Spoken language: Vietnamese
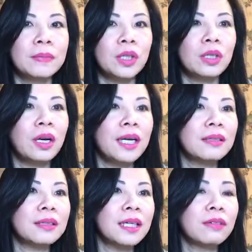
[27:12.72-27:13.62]
có ai
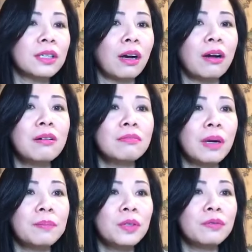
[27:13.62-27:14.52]
còn nghe văn rõ không
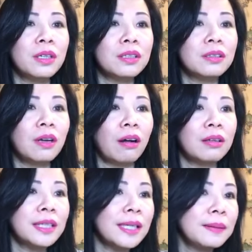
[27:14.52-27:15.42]
bấm dùm văn chữ rõ
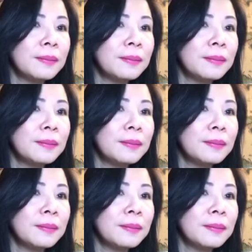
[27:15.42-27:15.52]
nha